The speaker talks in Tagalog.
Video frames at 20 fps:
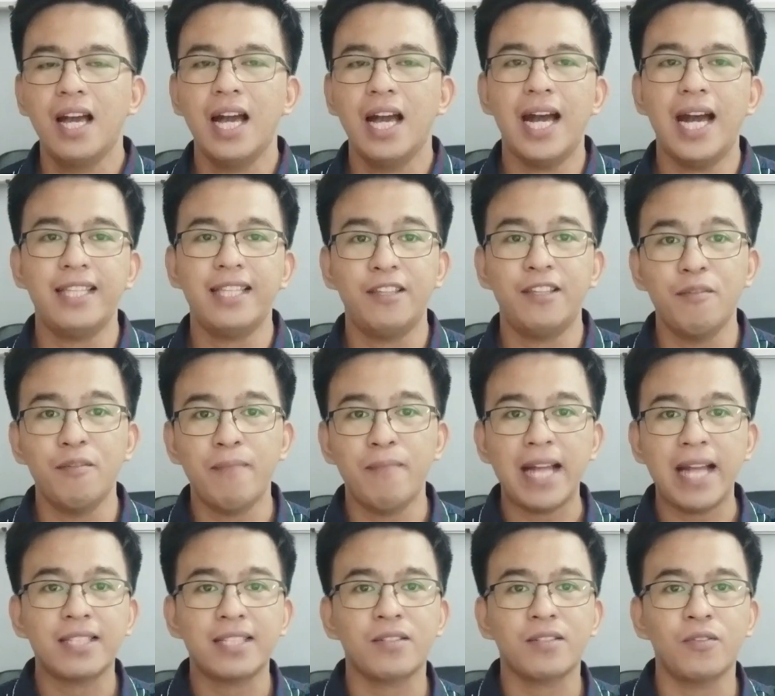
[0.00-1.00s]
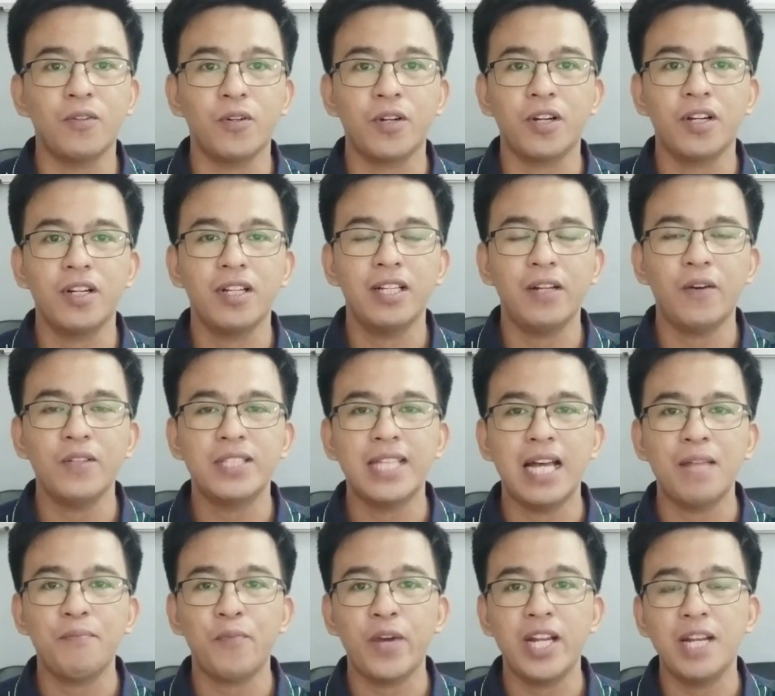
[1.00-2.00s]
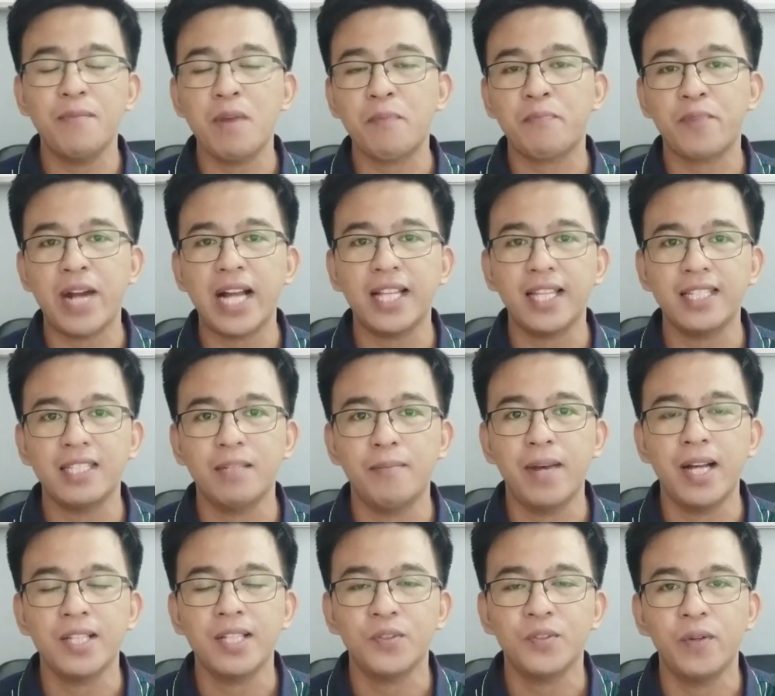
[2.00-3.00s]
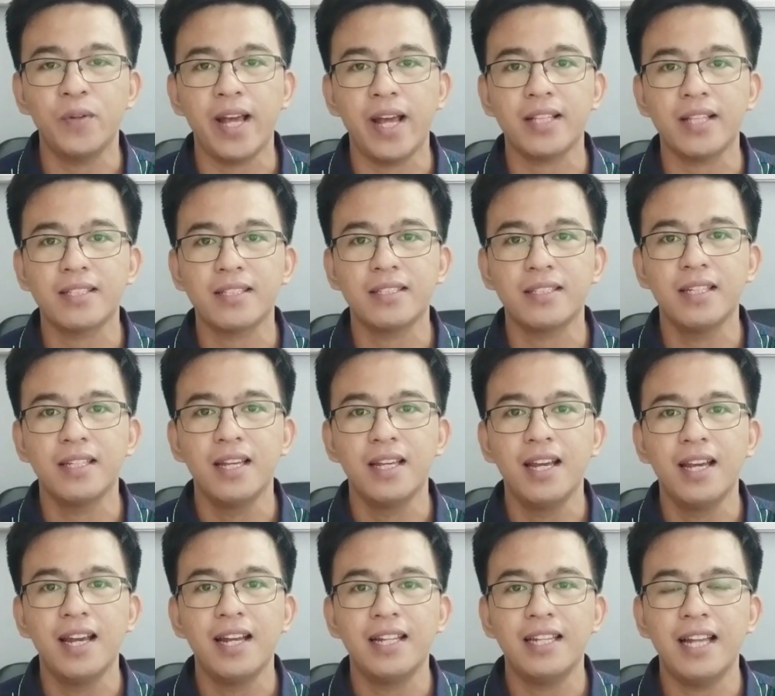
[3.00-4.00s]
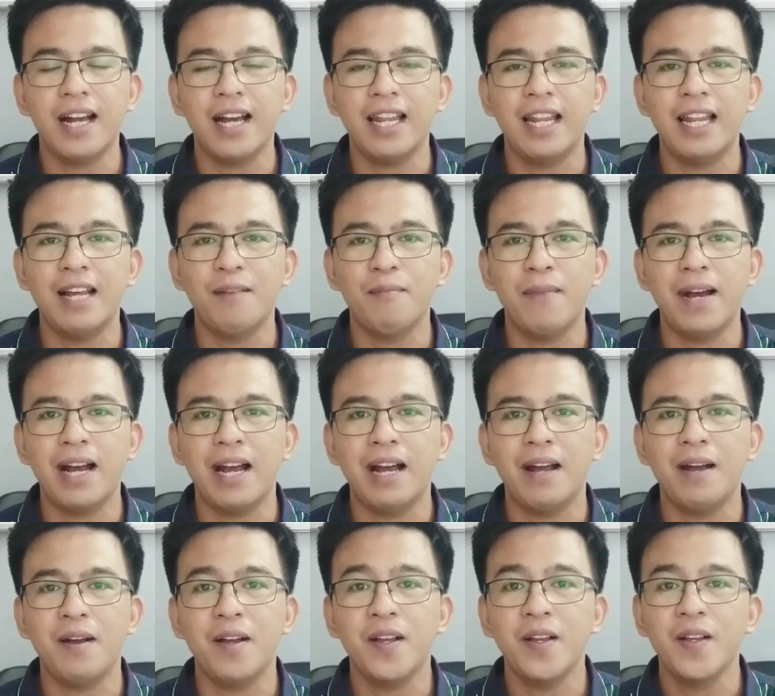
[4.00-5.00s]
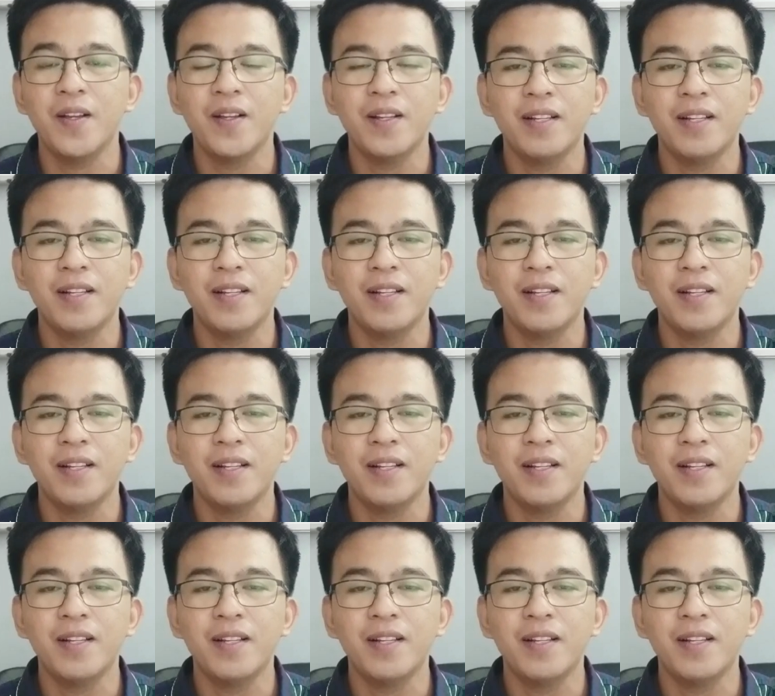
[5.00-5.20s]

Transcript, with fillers: at yung math score na kung saan pwede mag-practice sa mga students, ng kanilang mga